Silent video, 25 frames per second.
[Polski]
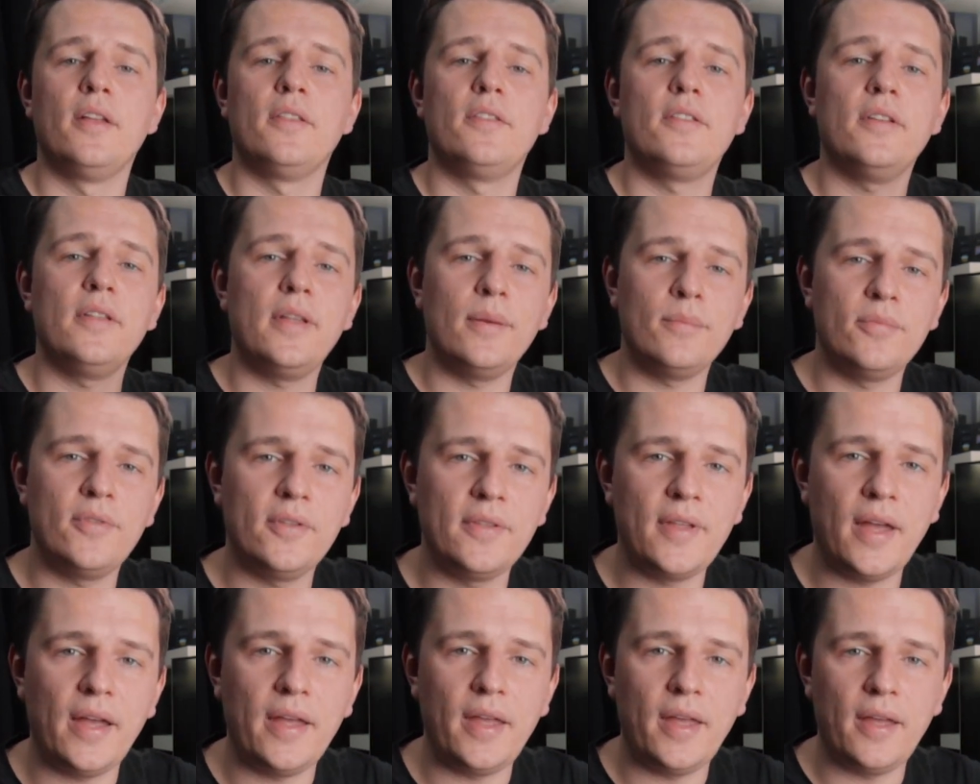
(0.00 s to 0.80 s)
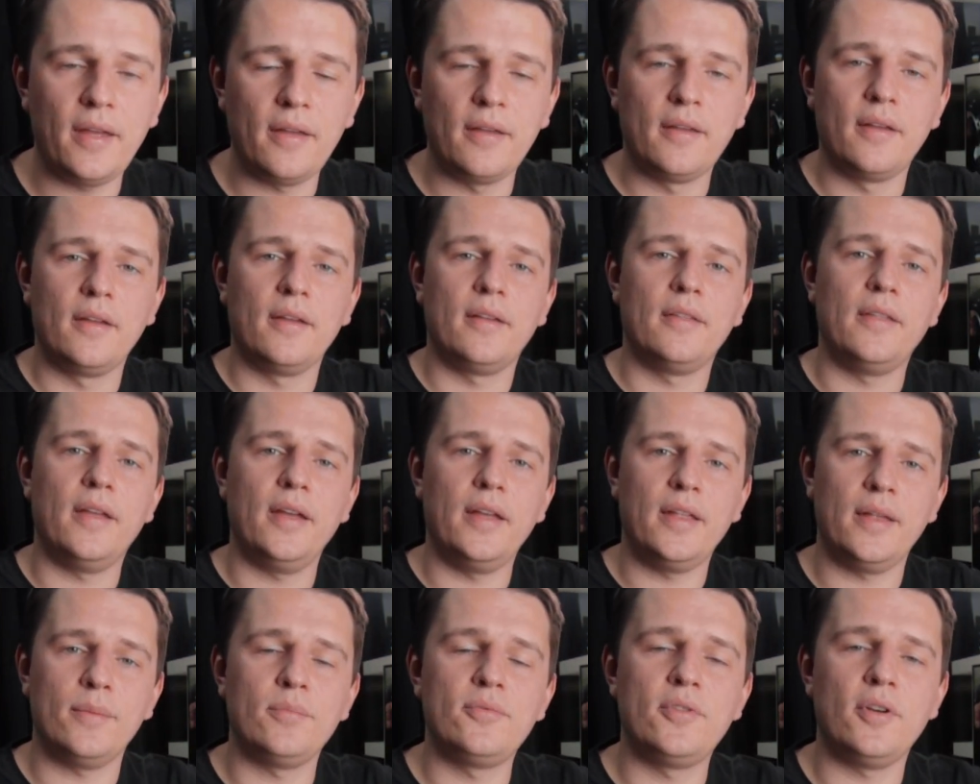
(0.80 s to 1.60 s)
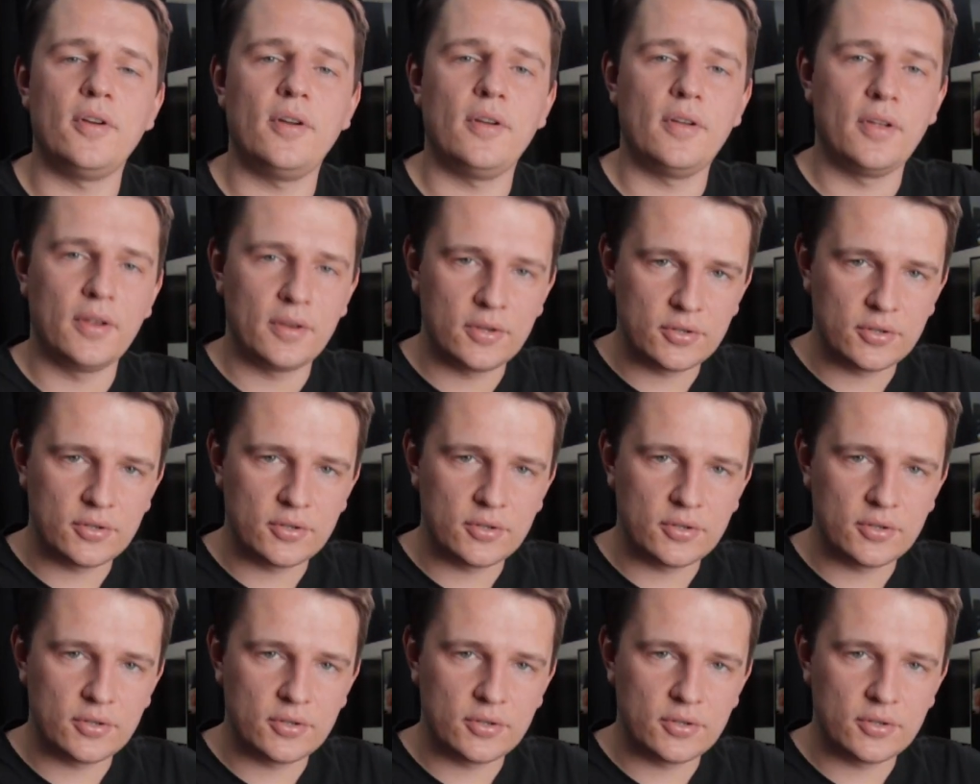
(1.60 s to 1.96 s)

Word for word: Co nam to daje? Daje nam to,